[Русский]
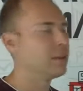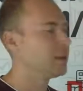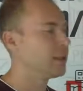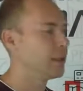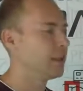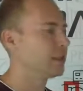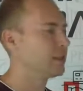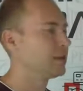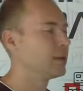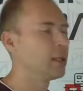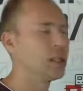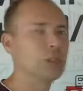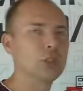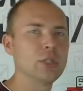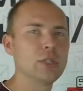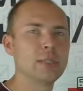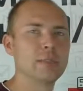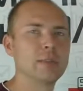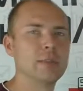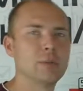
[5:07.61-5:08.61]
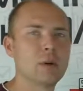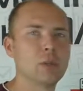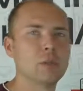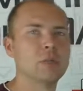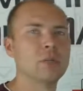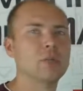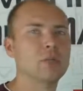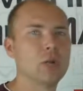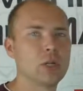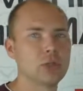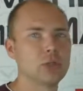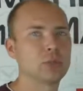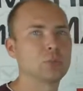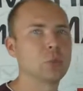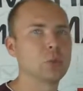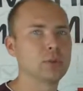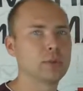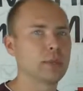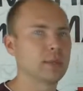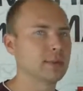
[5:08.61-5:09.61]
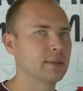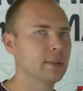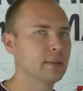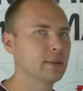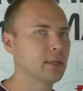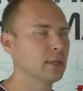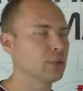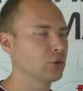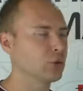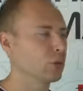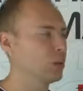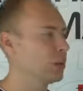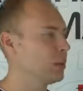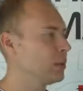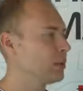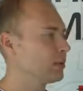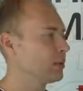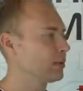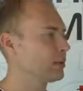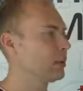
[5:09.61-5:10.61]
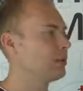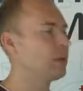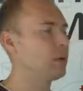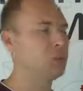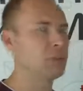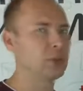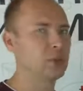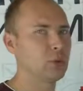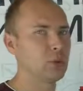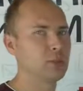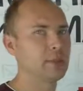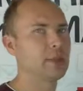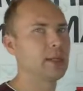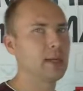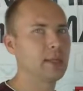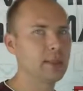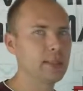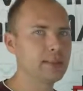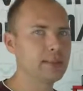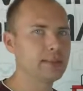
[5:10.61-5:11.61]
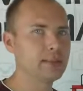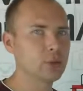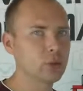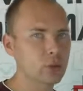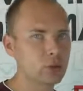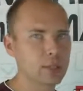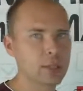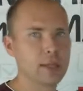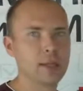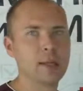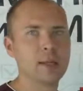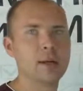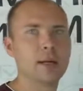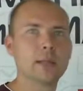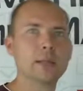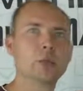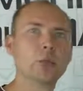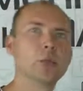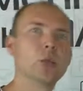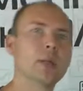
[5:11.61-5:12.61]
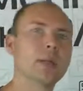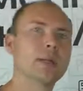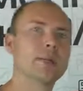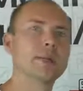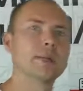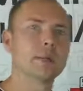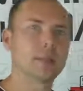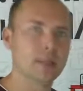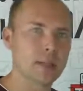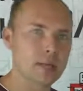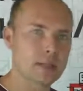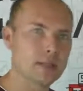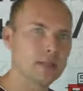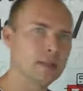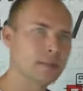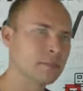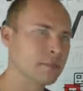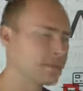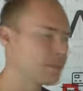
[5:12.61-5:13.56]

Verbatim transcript: Нет, даже если вам ваш спонсор сказал, что создавай 500 страниц и начинай оттуда рассылать